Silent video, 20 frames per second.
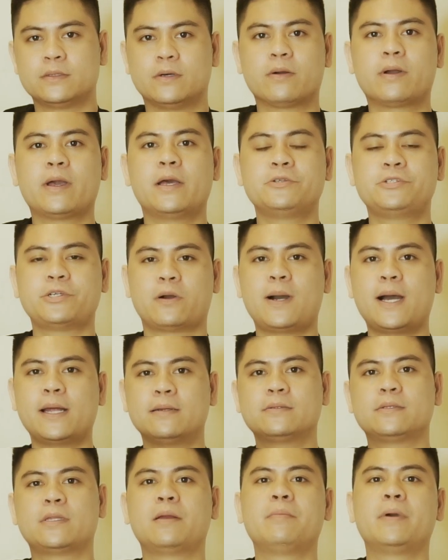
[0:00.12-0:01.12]
Ok, chào các
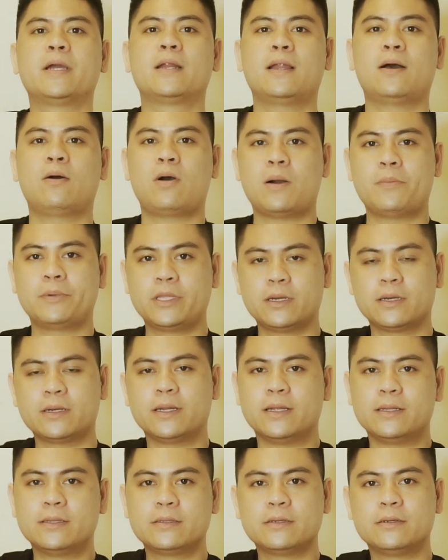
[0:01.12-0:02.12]
bạn, tên mình là Hoàng Minh Thiện
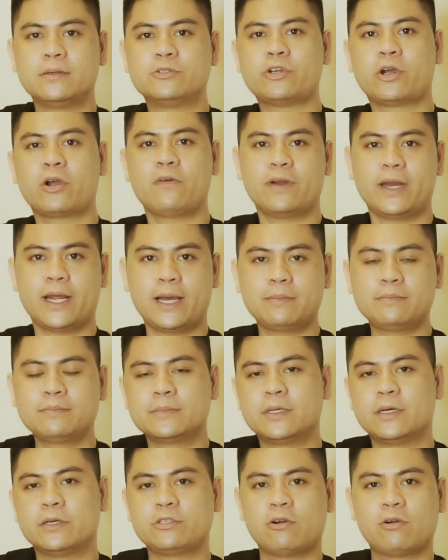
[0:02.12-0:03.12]
đến từ Chơi Việt Nam
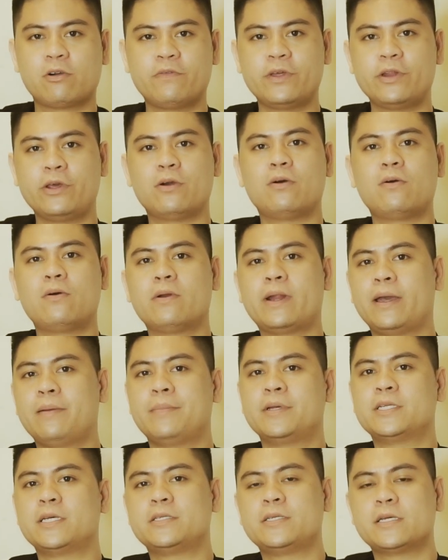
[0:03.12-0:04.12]
Trong cái video này
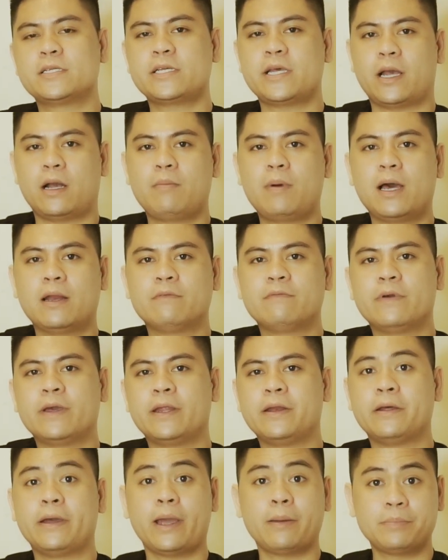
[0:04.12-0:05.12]
mình sẽ chia sẻ các bạn
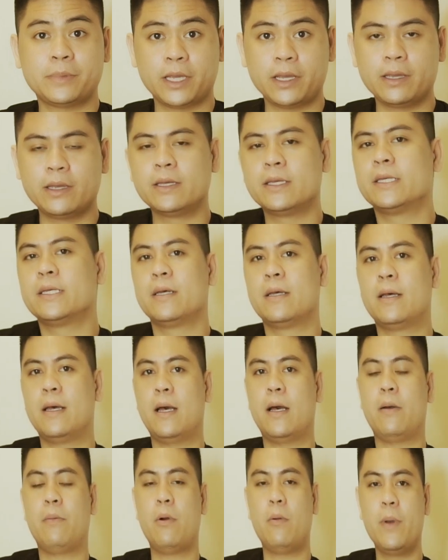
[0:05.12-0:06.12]
về NFT
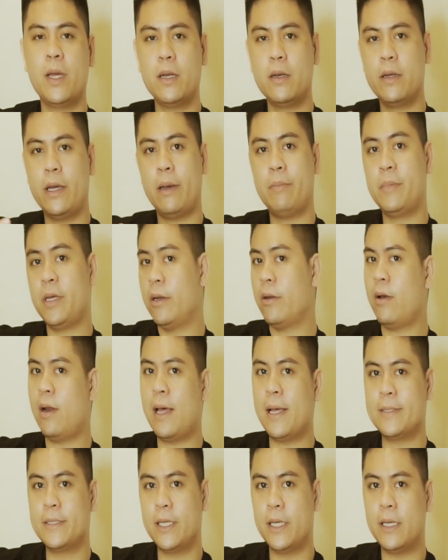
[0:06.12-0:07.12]
à, Không biết NFT nó
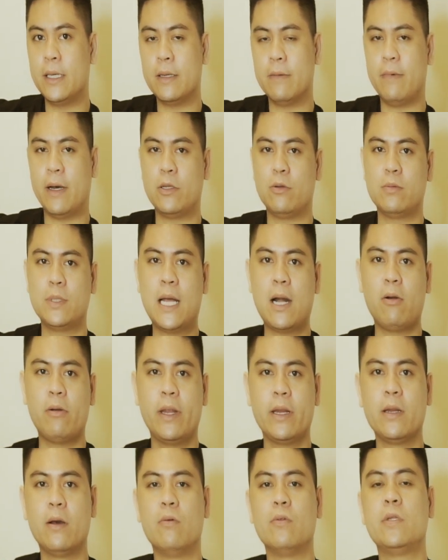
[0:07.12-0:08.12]
là gì và chúng ta có
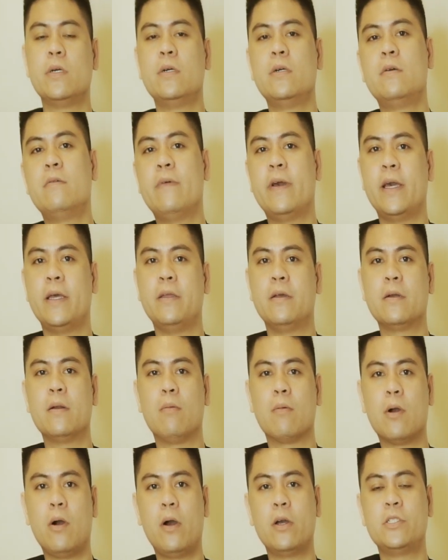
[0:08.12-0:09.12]
nên đầu tư về những
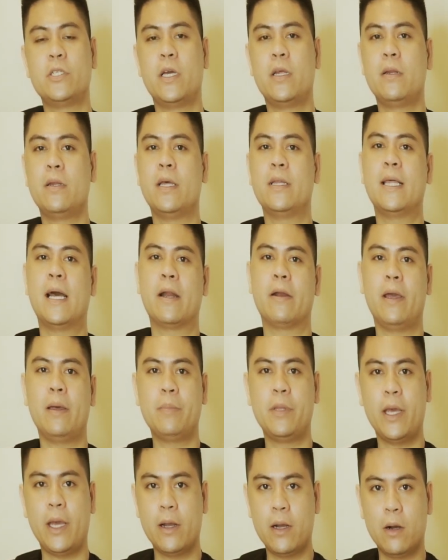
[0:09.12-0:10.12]
đồng coin trên nền tảng
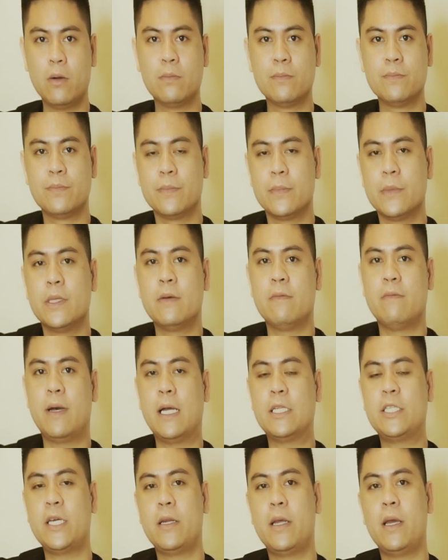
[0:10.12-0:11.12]
NFT hay không
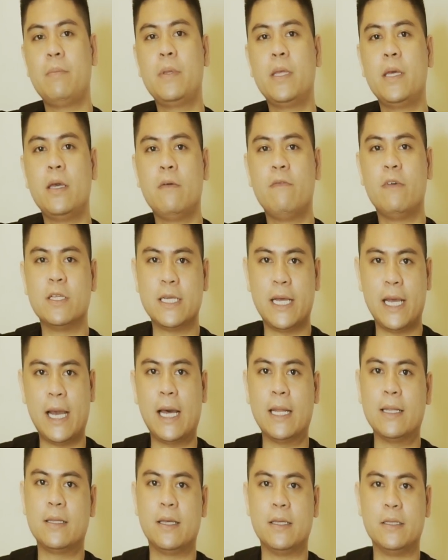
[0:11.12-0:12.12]
Và trên NFT về dài
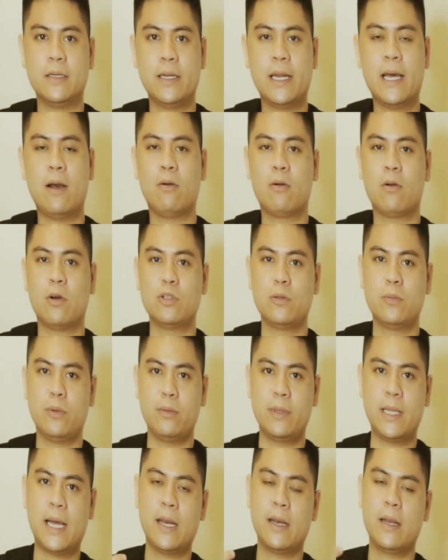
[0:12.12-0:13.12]
hạn thì như nào, có giúp
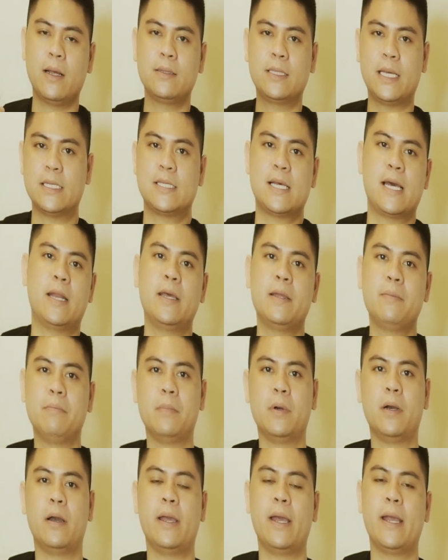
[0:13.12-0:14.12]
chúng ta nâng tài sản
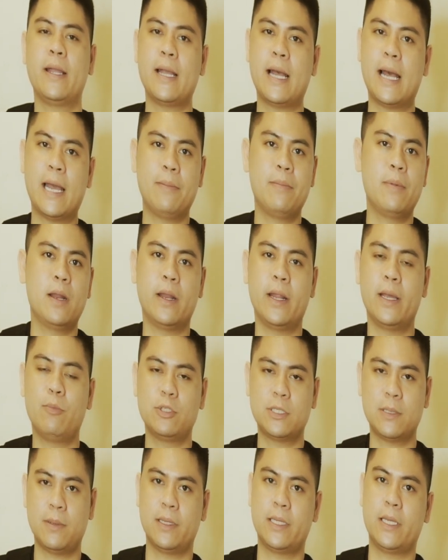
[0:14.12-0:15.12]
x10, x20 lần hay
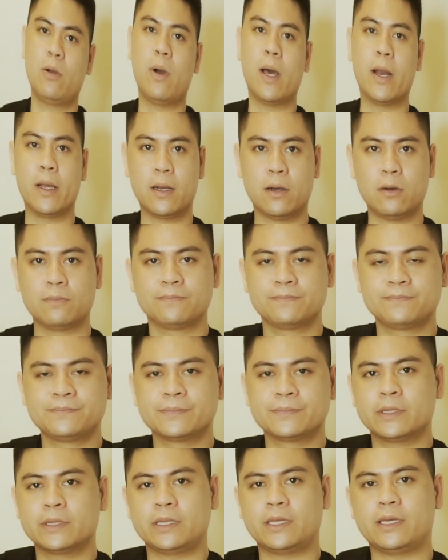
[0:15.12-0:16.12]
100 lần tài khoản hay không
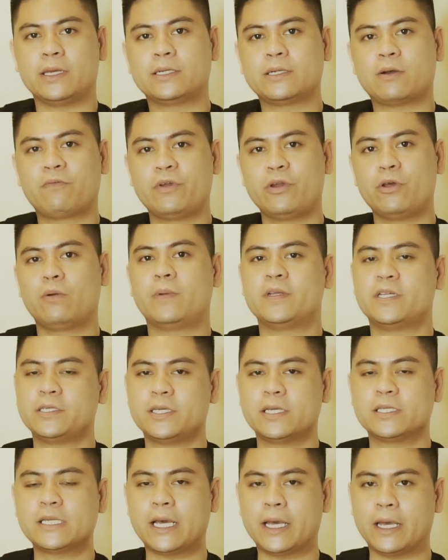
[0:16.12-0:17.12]
Thì trong video mình sẽ
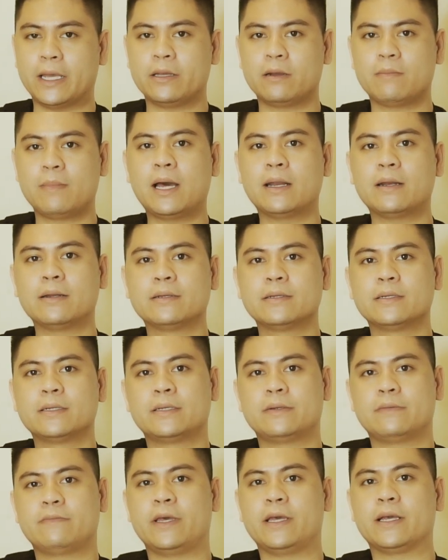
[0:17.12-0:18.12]
chia sẻ cho các bạn
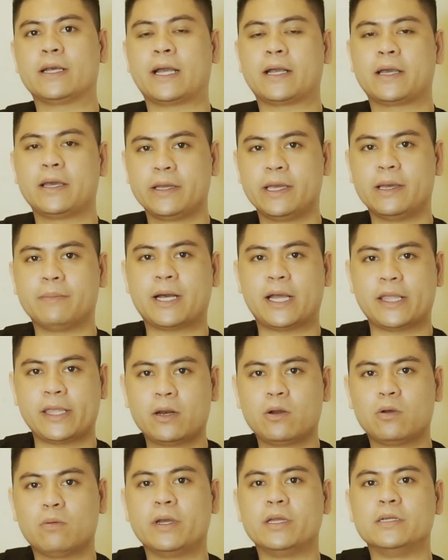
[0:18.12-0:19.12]
về cái kinh nghiệm cá
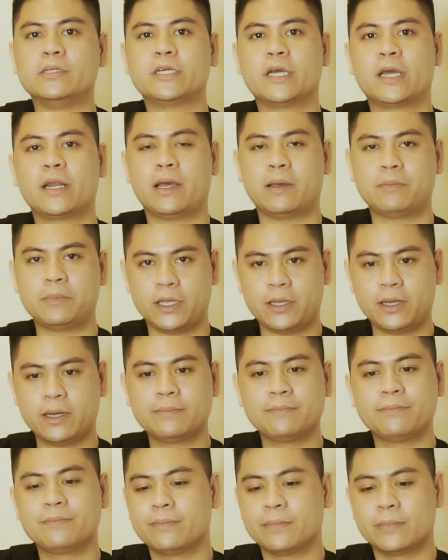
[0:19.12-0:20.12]
nhân của mình trên NFT nhé
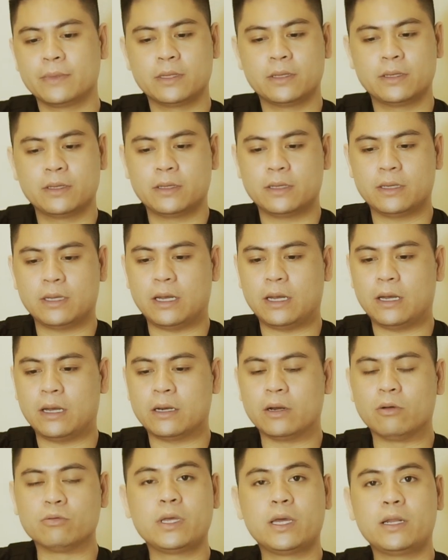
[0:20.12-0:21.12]

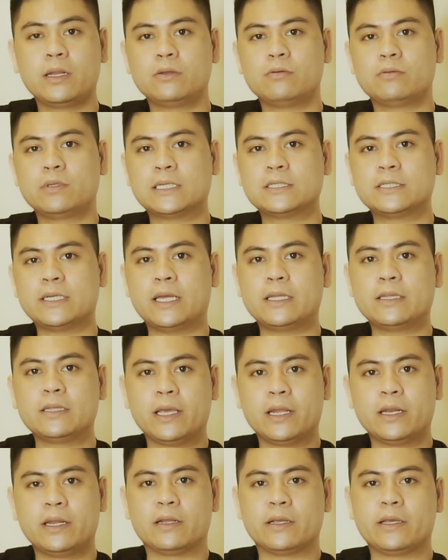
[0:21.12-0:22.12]
à, Đầu tiên thì chúng ta sẽ
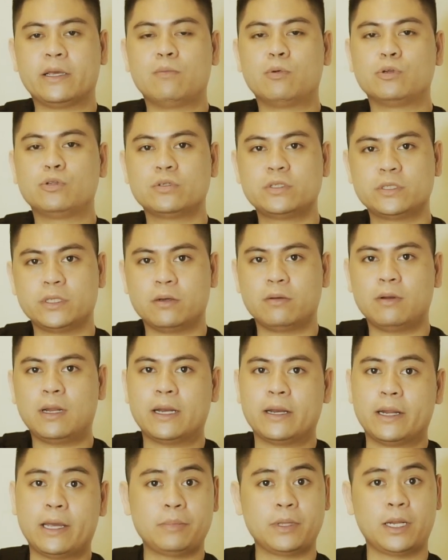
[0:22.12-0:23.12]
nghiên cứu một chút xíu
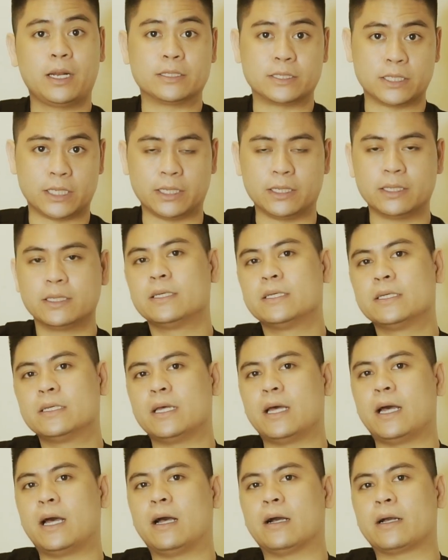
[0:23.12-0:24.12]
là NFT là gì
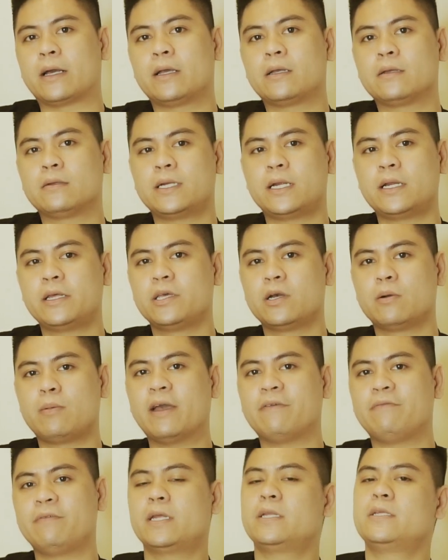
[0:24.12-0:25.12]
à, cái rất là nhiều
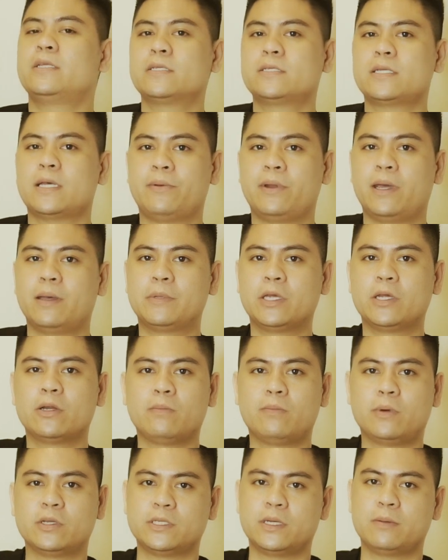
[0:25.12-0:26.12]
bài viết chia sẻ về NFT
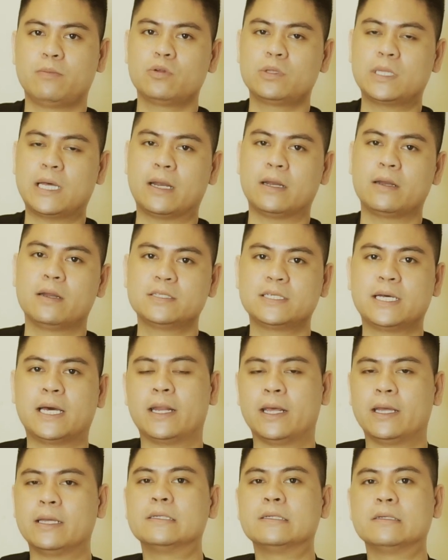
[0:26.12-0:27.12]
rồi mình sẽ mô tả đơn giản
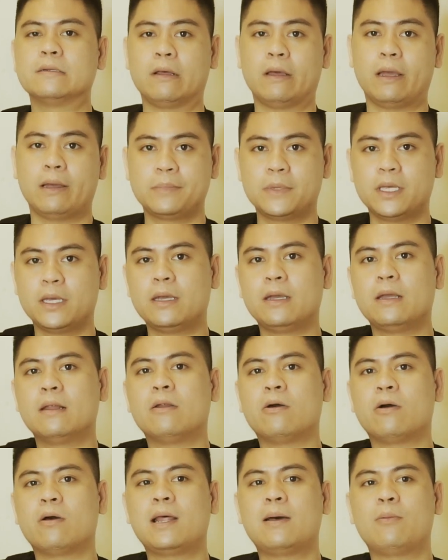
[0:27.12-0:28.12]
này NFT
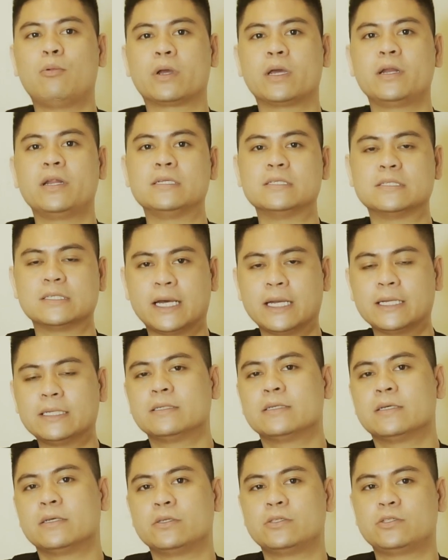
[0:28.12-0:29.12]
nó là một cái định danh
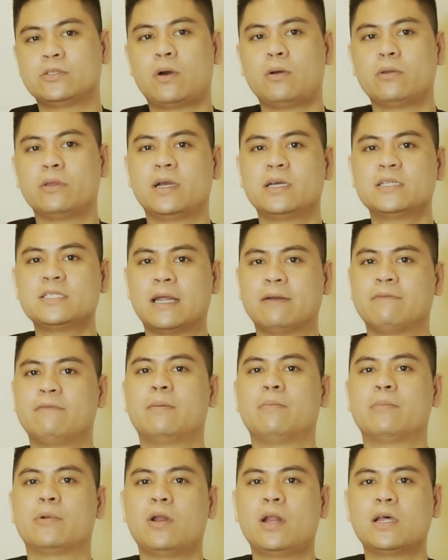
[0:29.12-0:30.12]
cho những cái sản
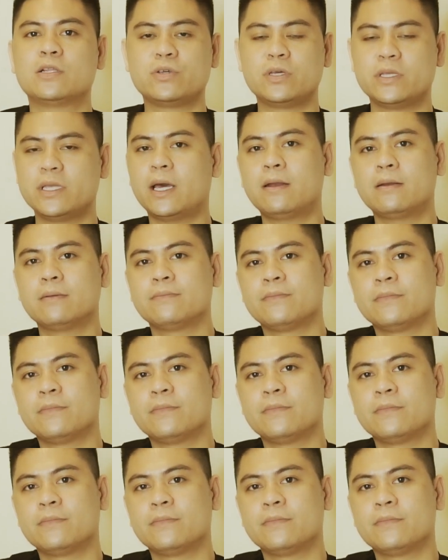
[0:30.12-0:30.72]
phẩm nó là duy nhất